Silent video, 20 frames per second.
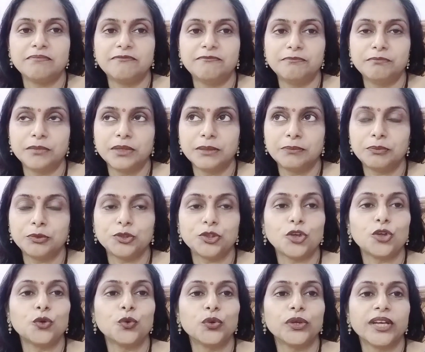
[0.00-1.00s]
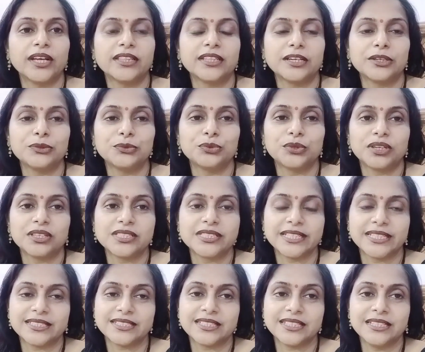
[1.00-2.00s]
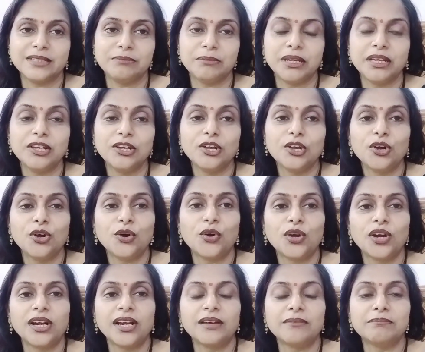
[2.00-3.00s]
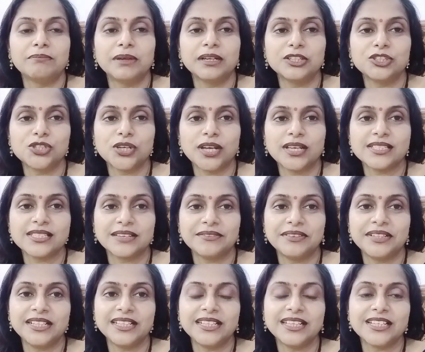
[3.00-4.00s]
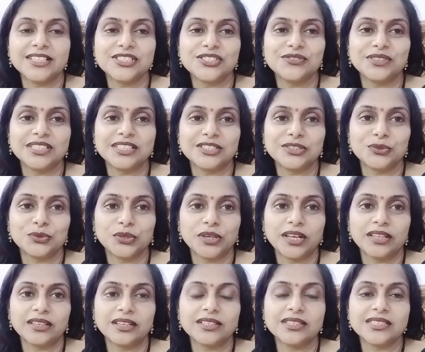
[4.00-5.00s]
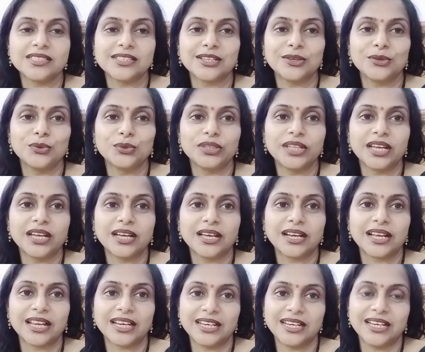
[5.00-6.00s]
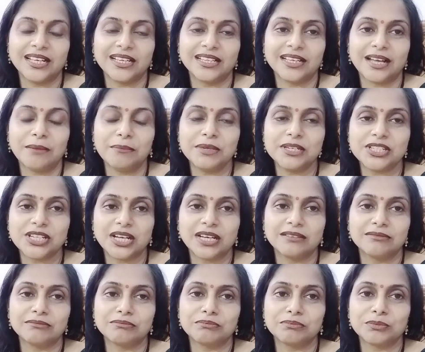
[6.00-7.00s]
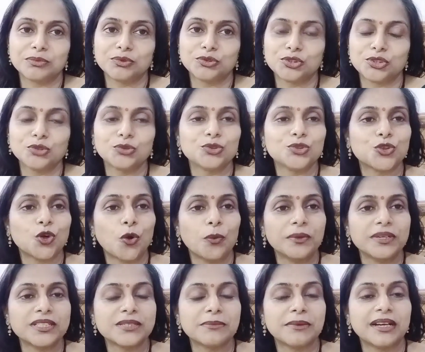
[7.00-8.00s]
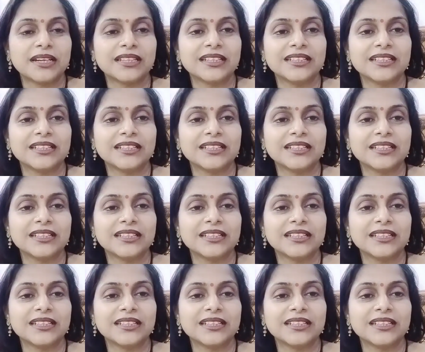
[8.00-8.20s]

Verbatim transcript: पुट ऑन हो गया था 2016 में और लगभग जो है 70 के वजन हो गया था जिसे लोग देखकर कहने लगे हमेशा कुछ ना कुछ कमेंट्स मारते थे